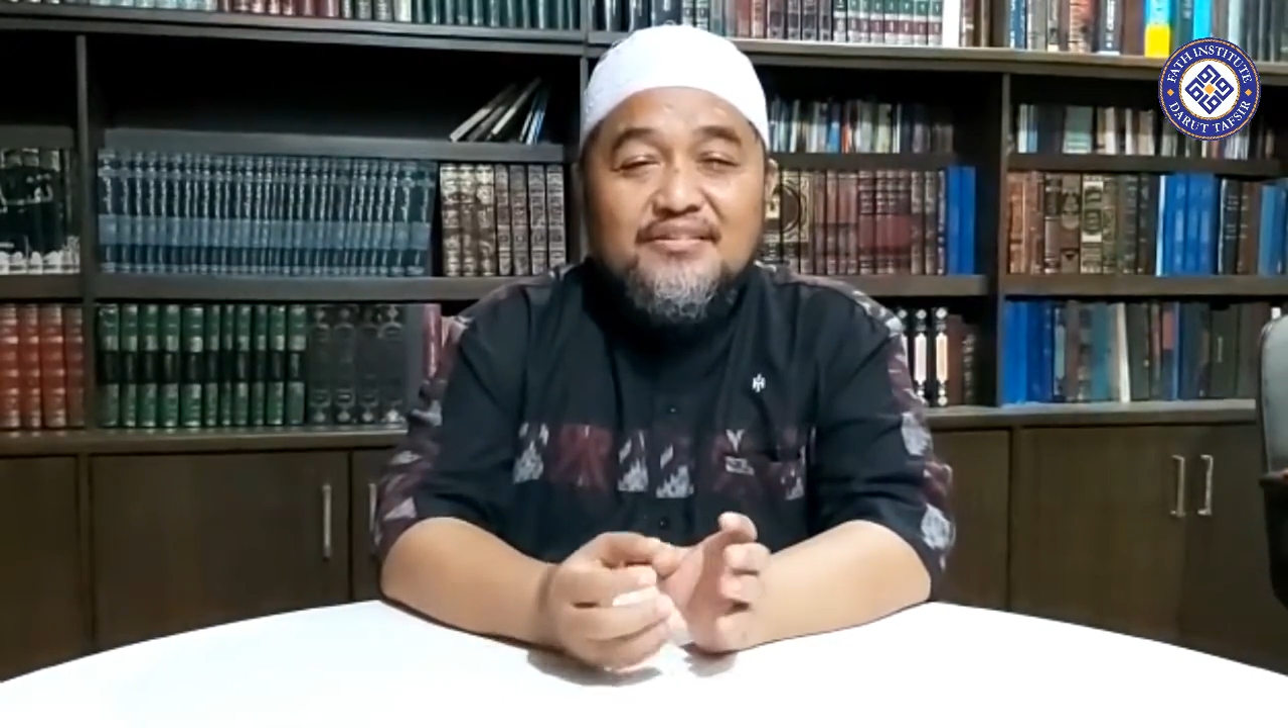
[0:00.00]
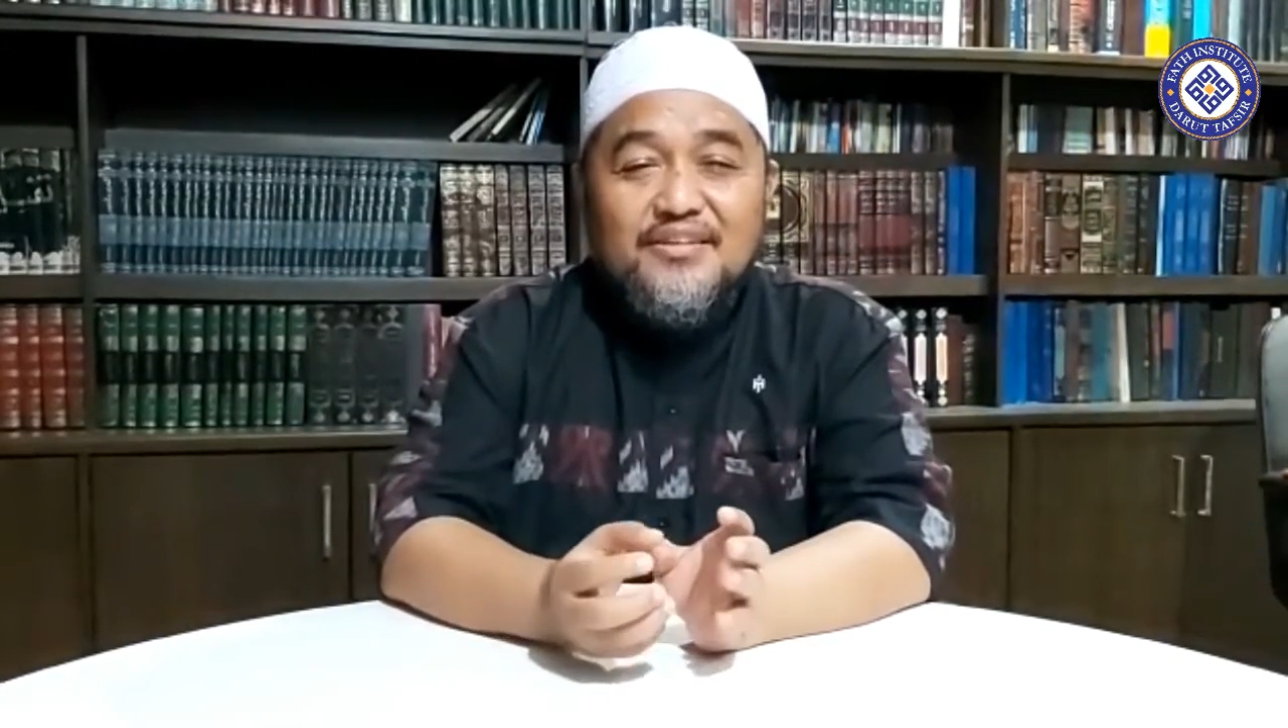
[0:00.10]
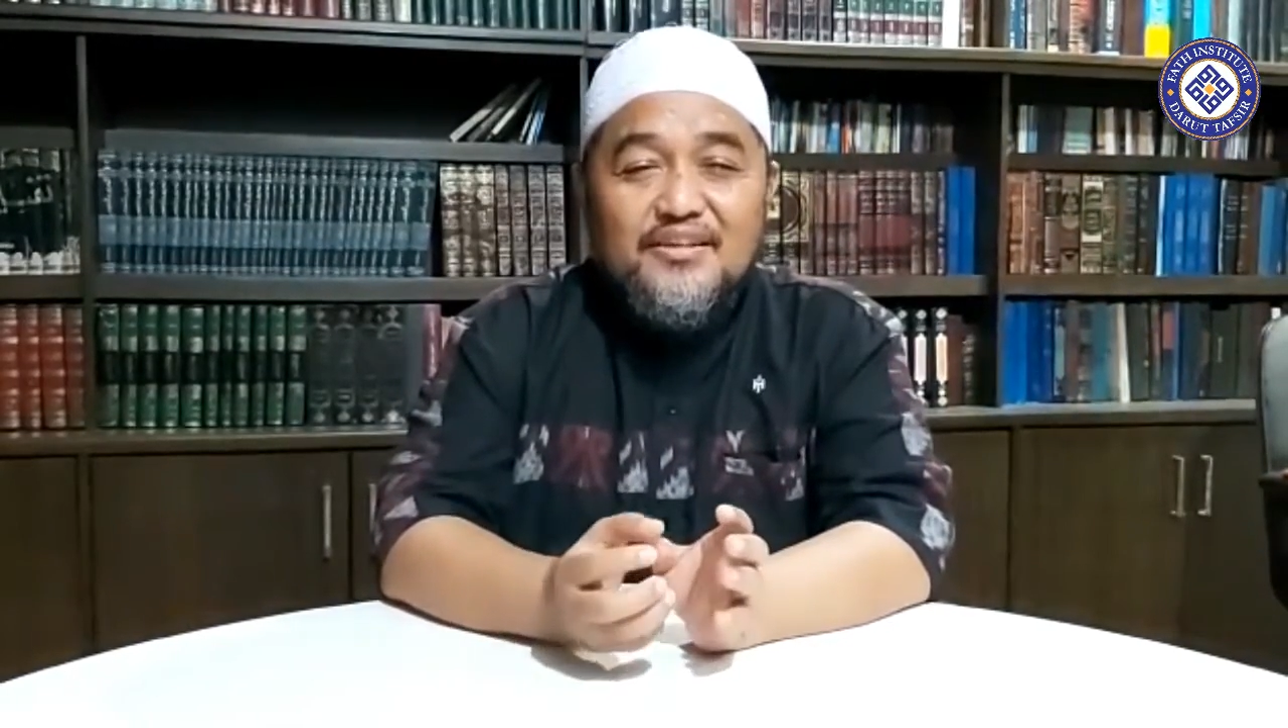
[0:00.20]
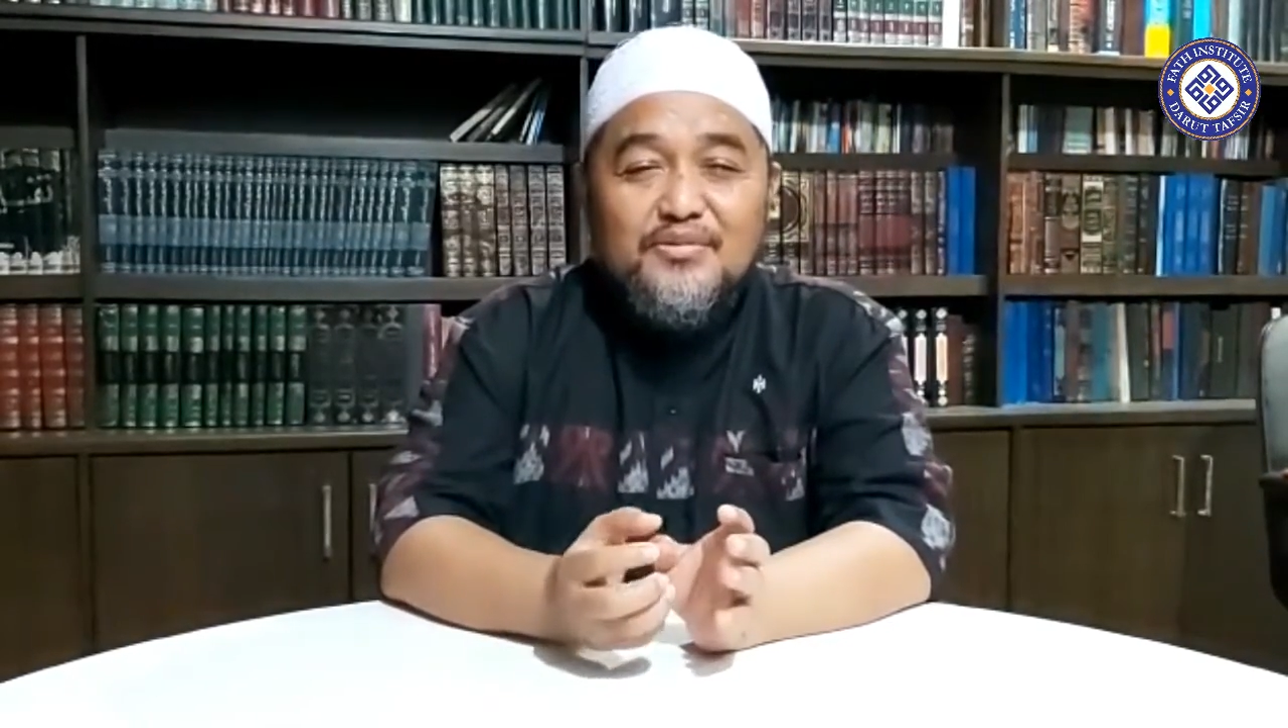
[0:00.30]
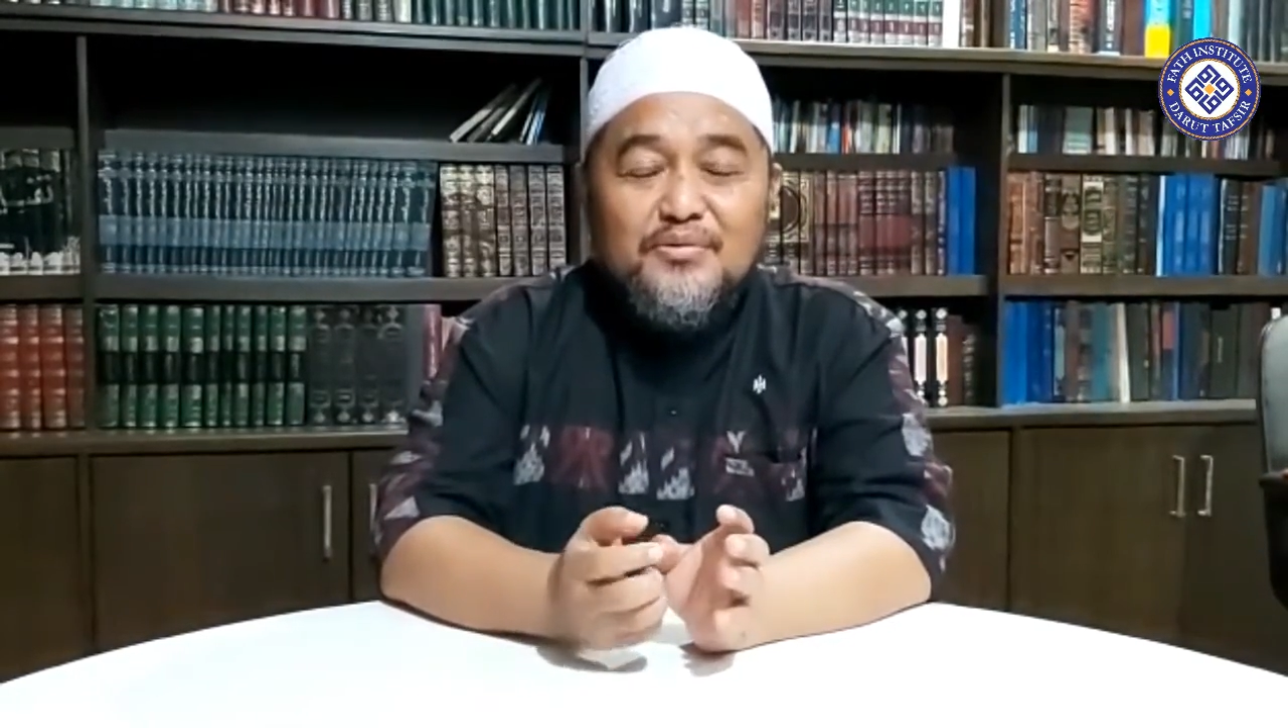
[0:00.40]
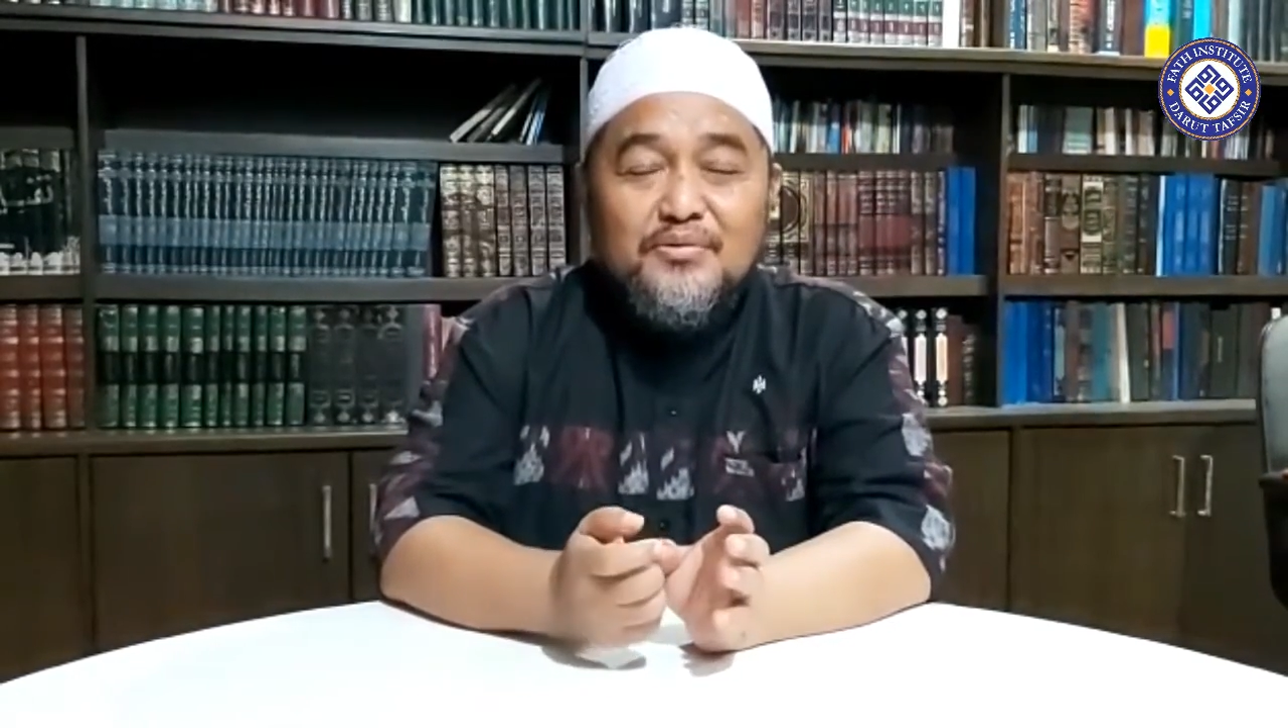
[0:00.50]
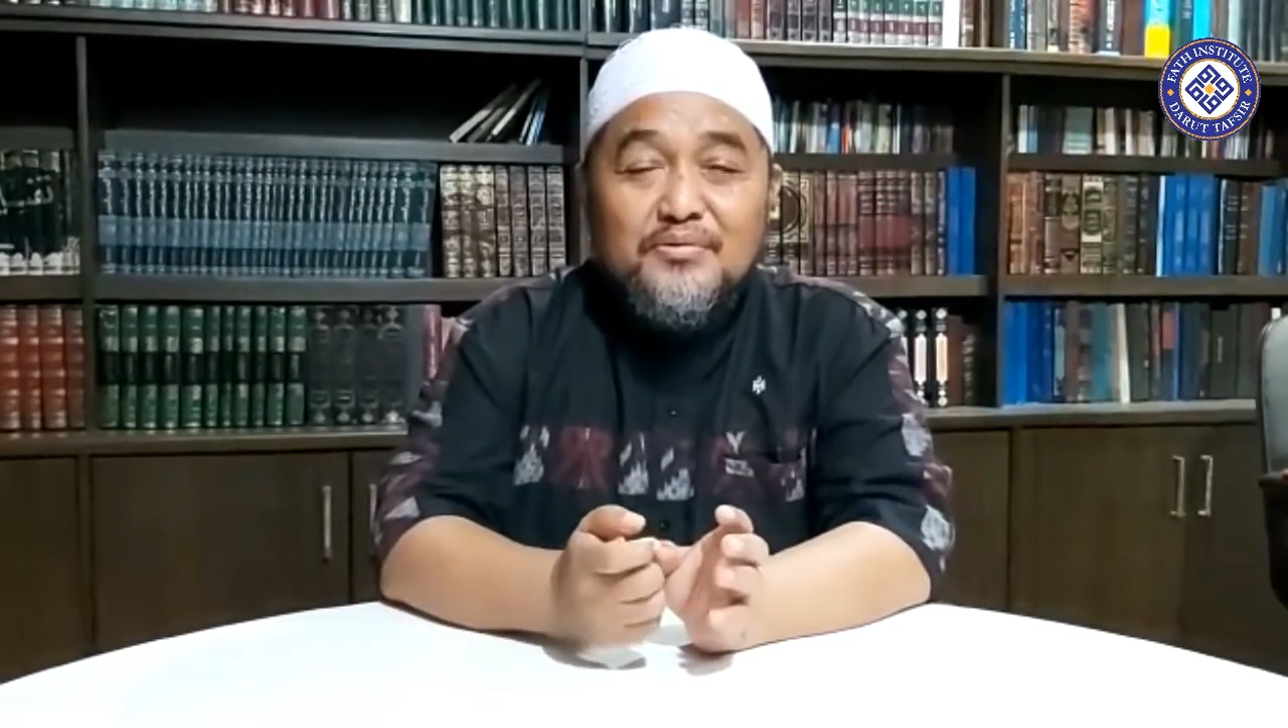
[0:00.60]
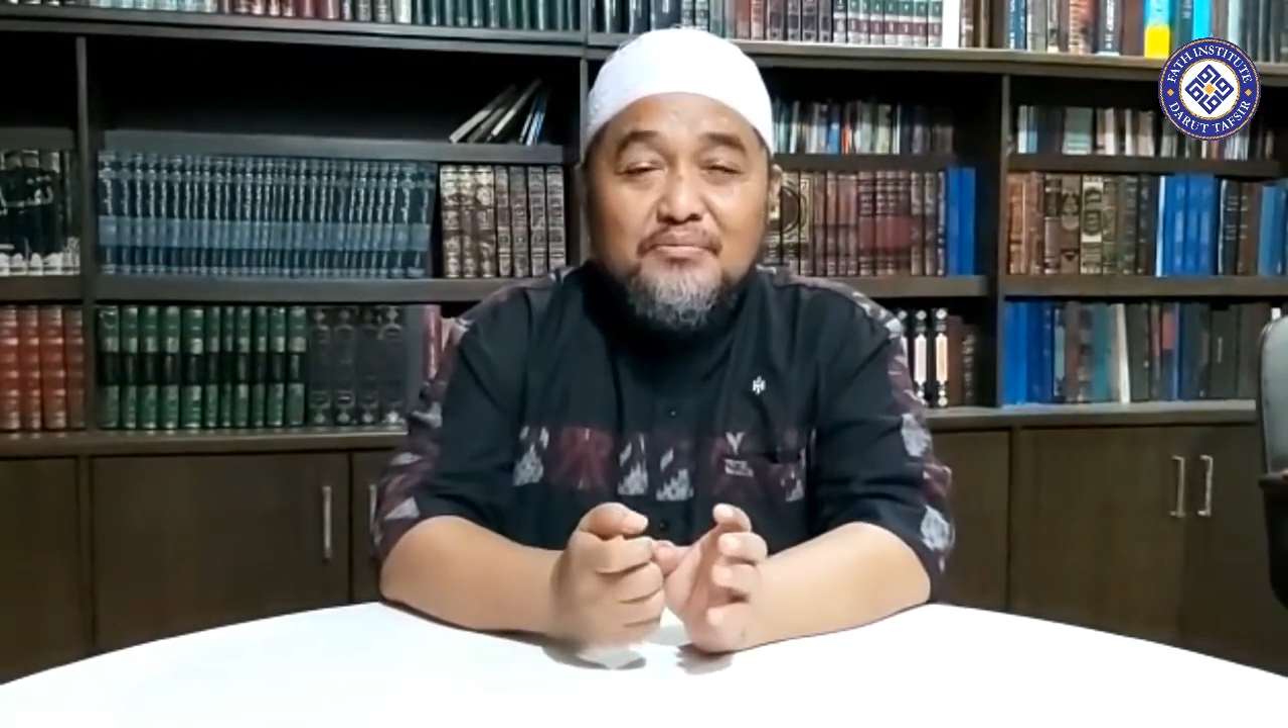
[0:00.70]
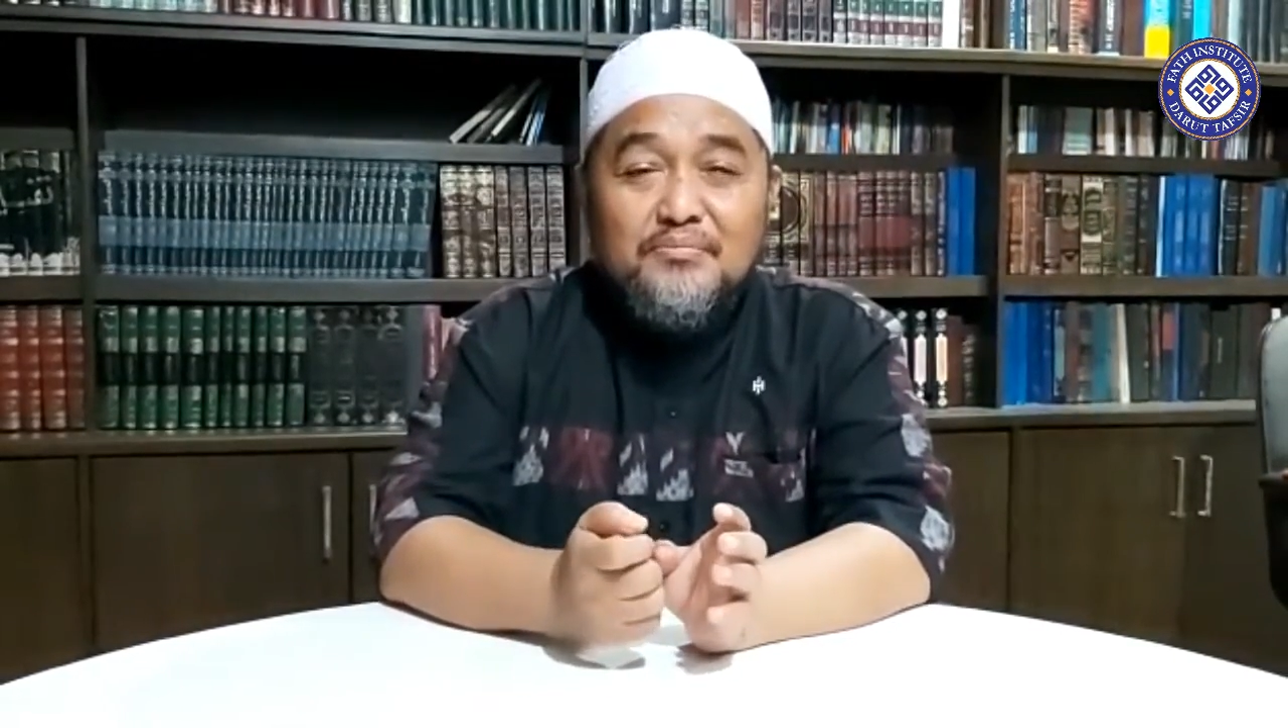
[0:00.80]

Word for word: yaitu